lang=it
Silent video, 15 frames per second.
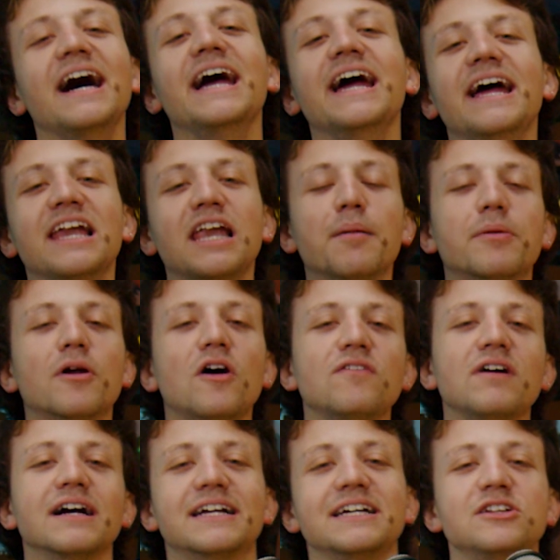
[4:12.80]
è la
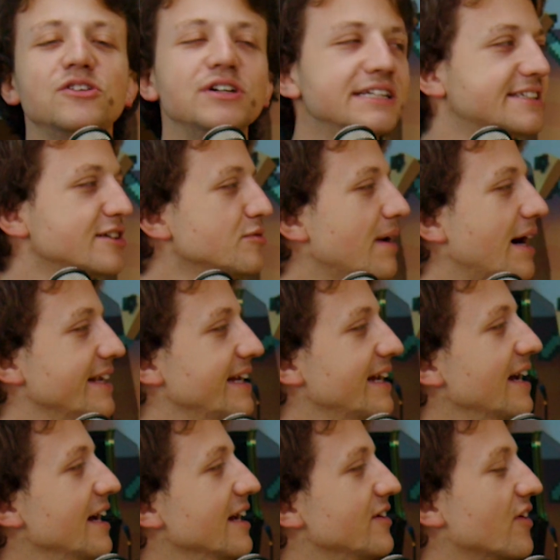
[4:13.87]
prova che noi esseri umani
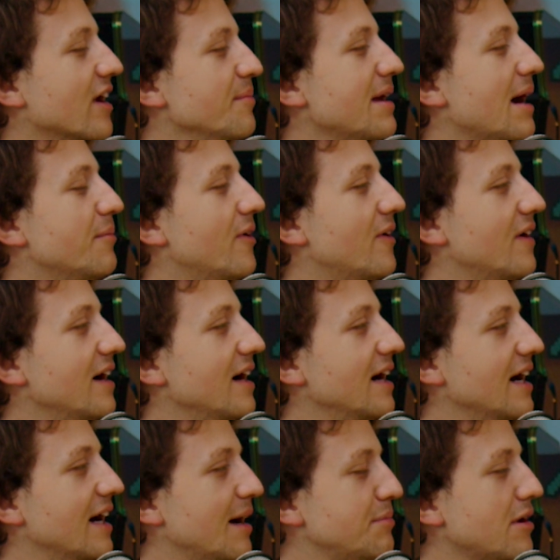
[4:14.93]
siamo abbiamo, peggio delle
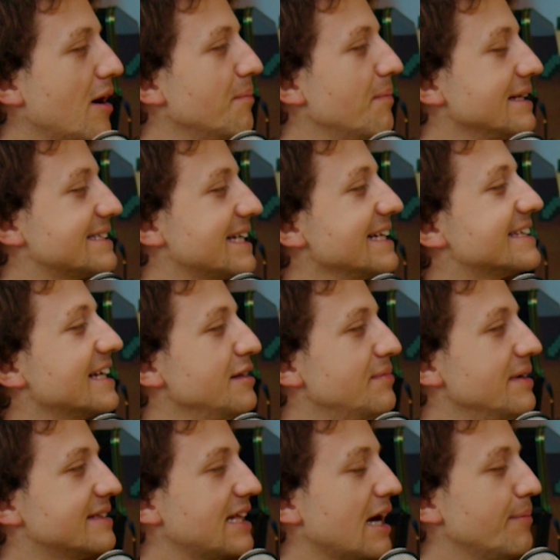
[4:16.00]
scimmie. Abbiamo abbastanza
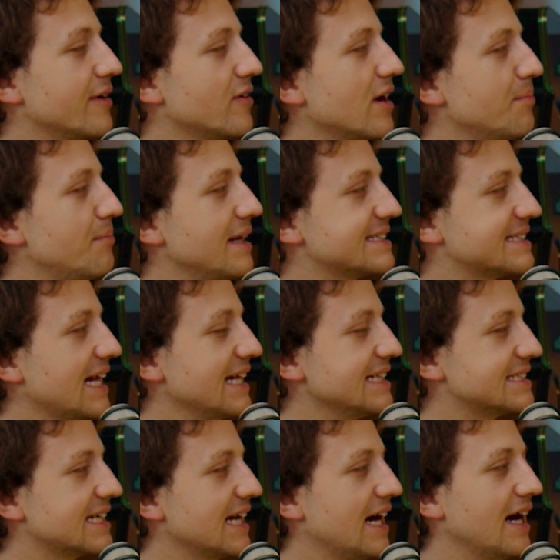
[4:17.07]
libertà, ma non
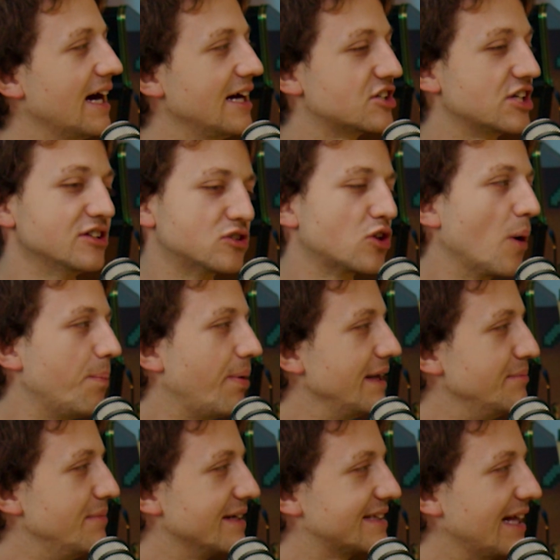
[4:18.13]
abbastanza, cioè troppa
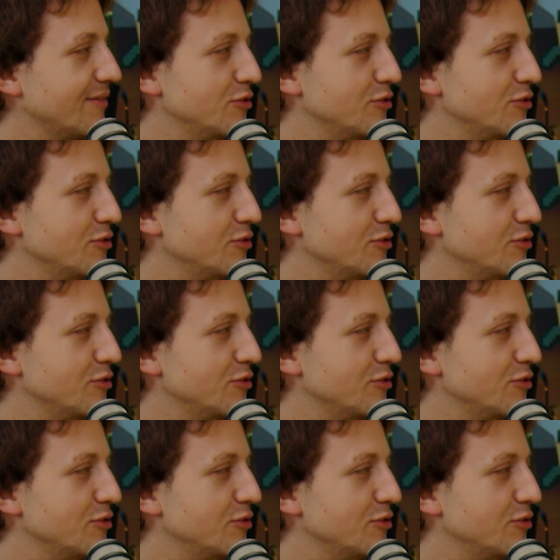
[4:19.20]
libertà